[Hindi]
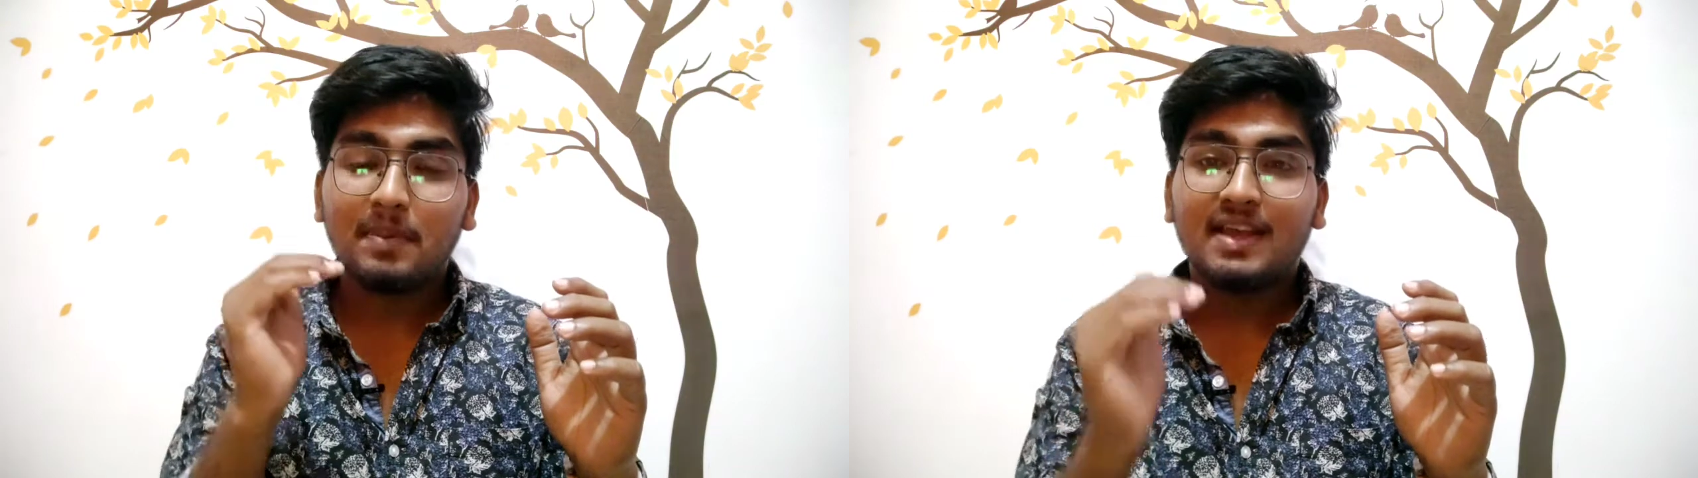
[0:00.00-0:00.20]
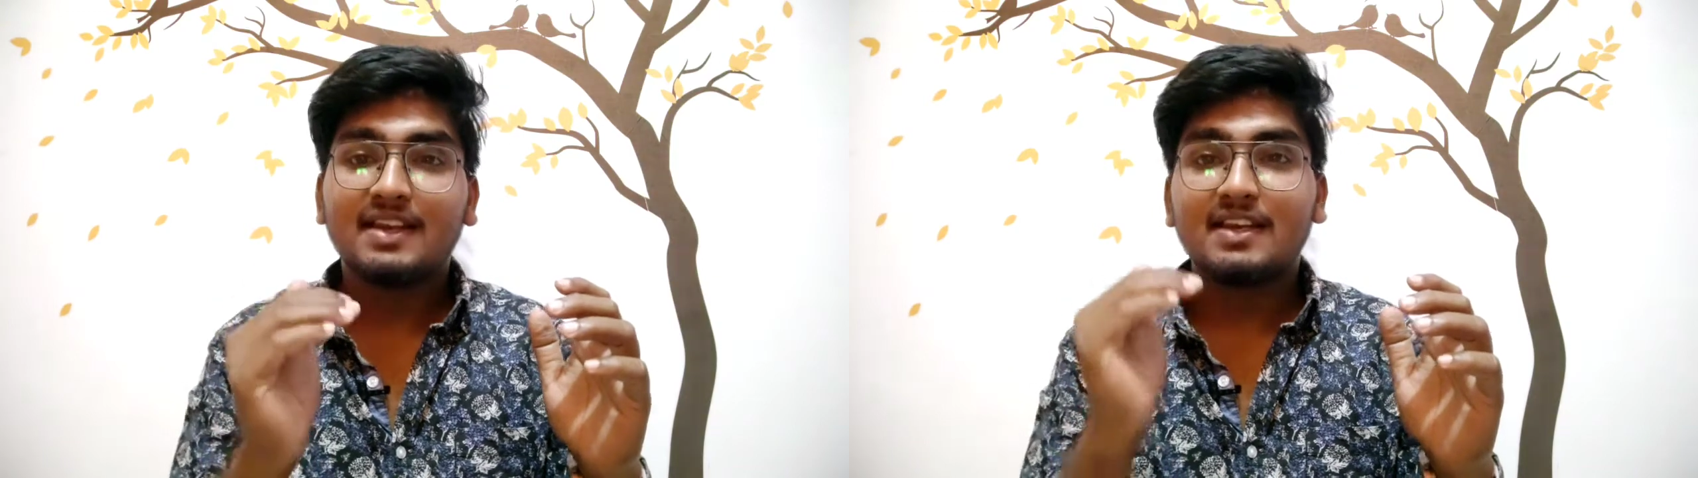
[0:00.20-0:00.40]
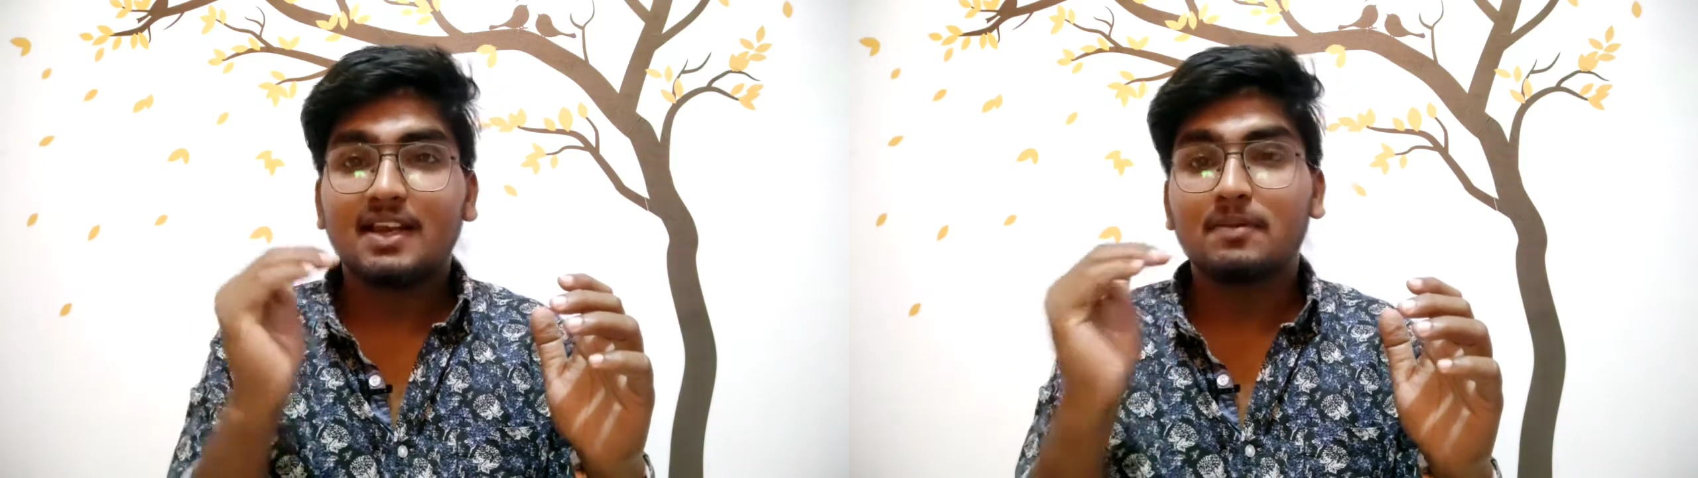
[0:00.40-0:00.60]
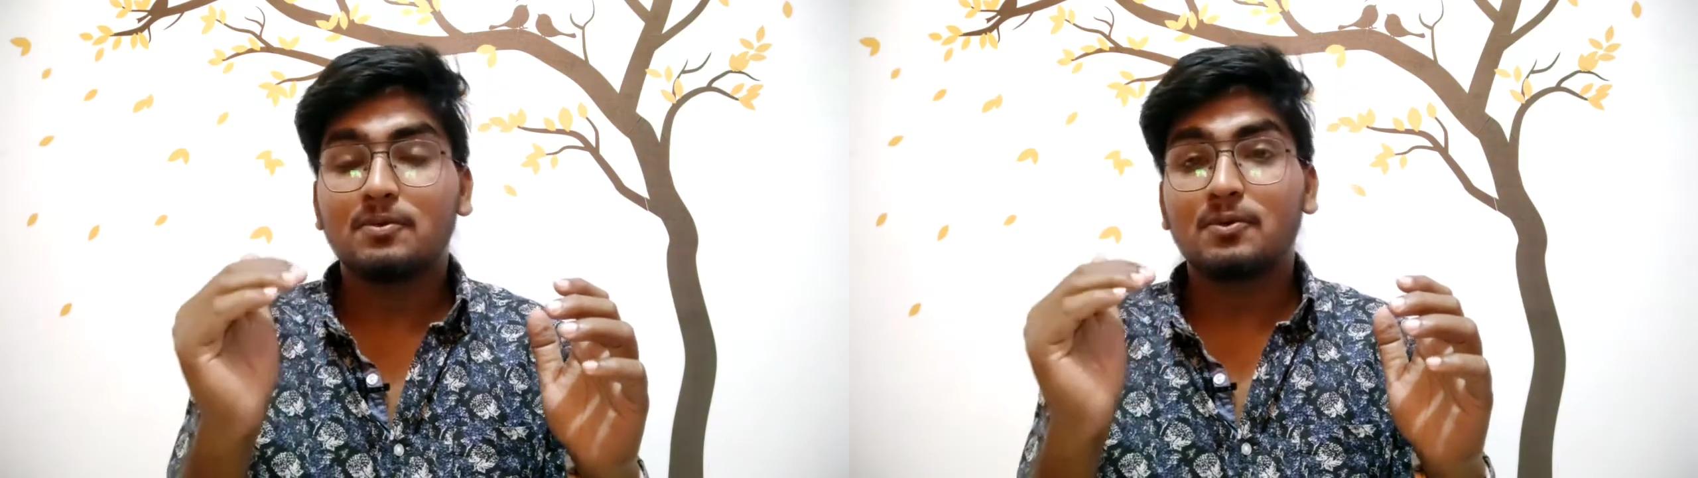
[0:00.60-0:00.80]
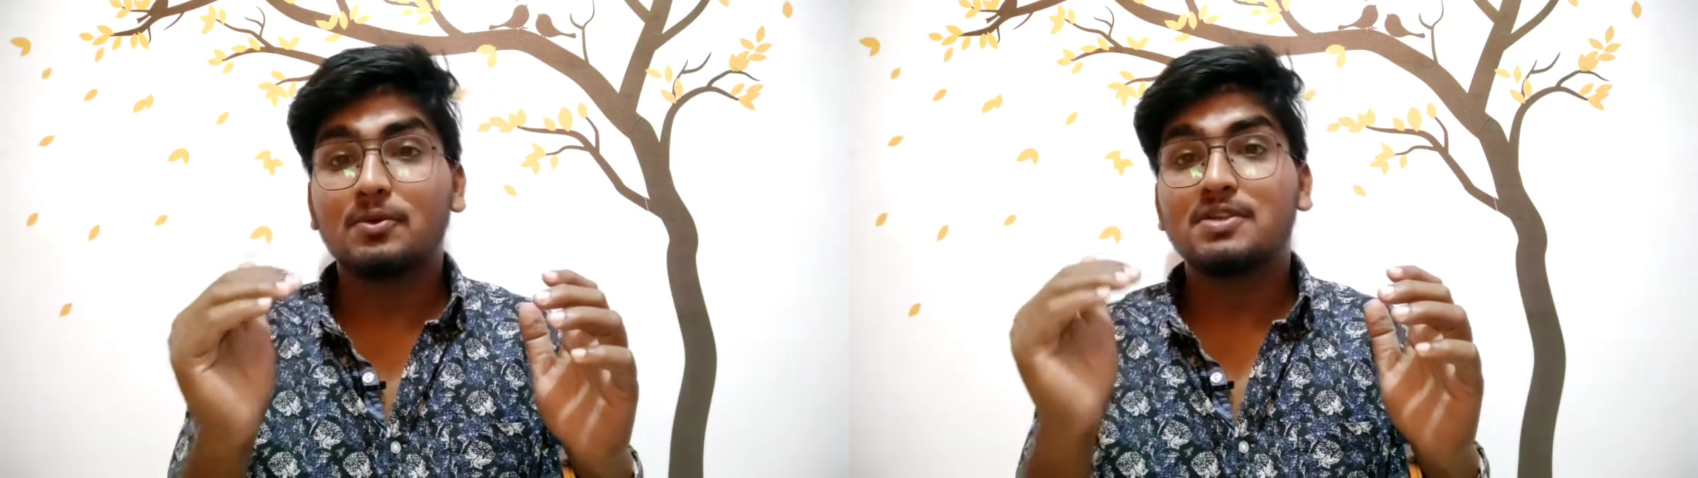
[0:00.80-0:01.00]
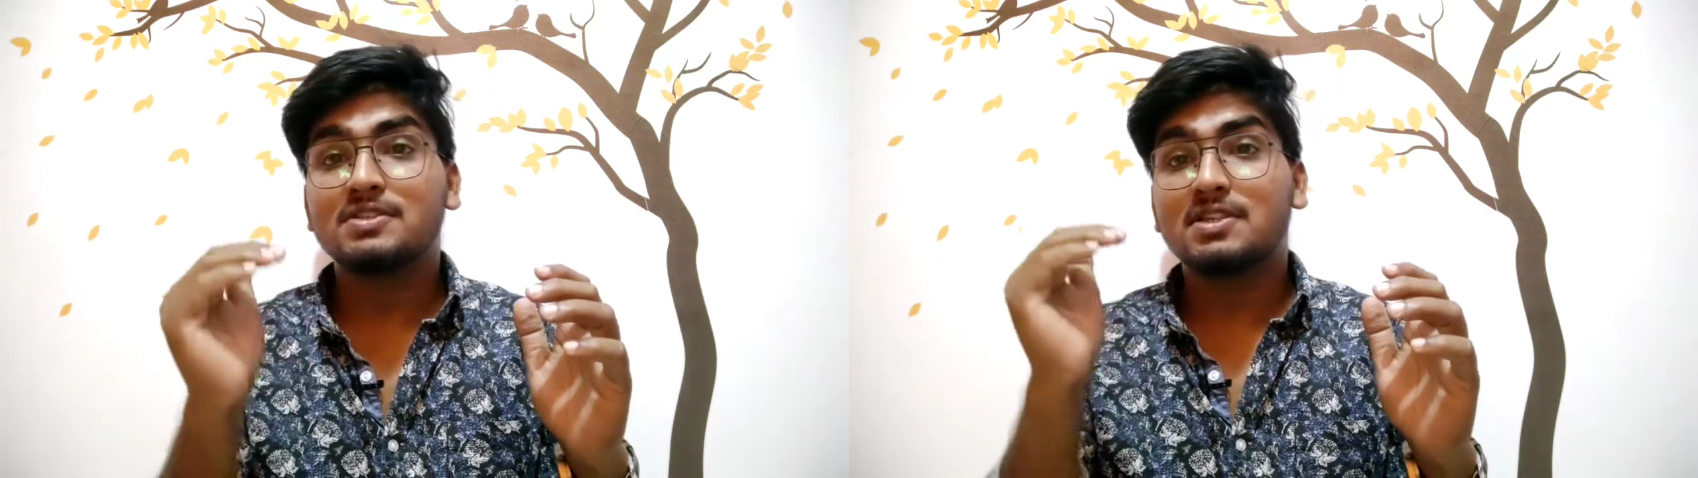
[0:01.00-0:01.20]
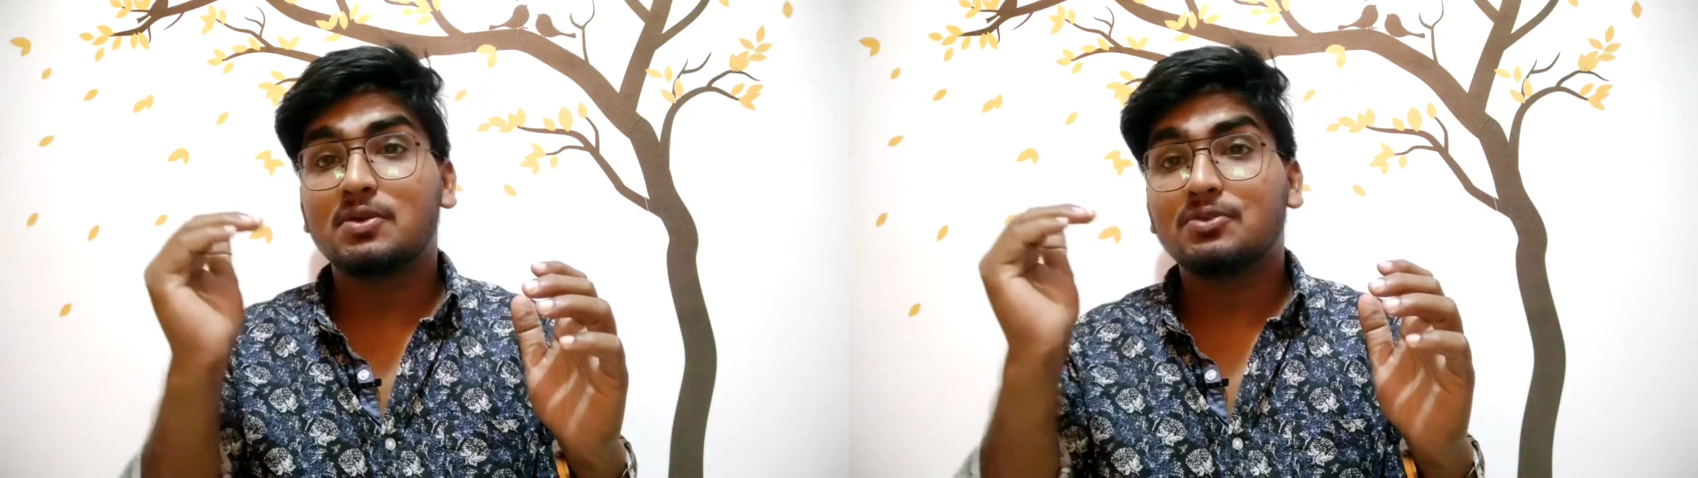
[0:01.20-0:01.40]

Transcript: पहले लव को किसी